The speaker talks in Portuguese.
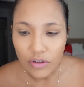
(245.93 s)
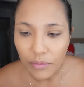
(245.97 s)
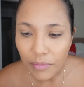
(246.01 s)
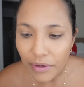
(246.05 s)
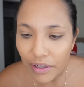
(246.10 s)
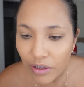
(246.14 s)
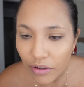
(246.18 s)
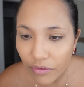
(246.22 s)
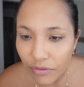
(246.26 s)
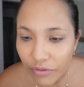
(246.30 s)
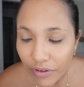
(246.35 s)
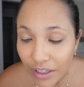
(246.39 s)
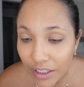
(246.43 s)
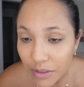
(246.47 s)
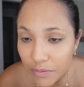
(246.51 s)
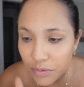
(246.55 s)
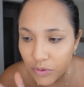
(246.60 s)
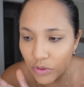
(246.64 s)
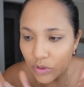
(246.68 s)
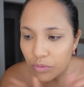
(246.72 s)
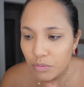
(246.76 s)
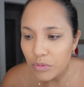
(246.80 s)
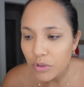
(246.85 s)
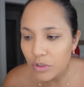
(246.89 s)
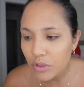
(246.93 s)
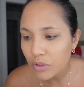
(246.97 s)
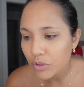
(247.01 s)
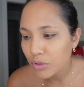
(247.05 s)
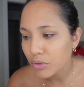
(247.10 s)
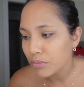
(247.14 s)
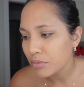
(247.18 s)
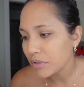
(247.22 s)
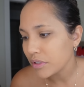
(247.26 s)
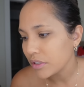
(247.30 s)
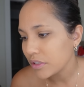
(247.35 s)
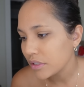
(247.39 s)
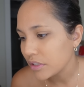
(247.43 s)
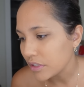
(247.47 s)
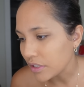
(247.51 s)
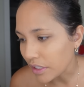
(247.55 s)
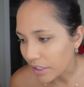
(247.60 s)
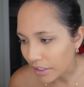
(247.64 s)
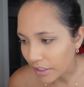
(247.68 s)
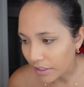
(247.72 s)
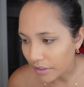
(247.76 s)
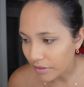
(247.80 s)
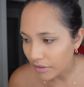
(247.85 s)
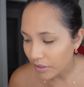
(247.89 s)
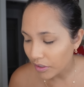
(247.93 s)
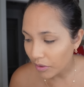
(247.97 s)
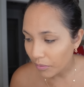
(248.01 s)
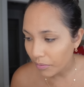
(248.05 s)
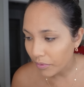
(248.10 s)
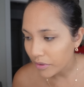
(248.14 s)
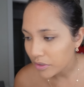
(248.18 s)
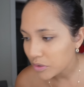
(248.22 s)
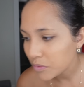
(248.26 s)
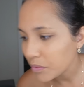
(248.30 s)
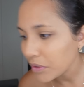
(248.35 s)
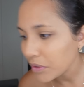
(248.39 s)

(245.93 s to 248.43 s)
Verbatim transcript: Como é que eu faço pra sumir com a sobrancelha? O que eu posso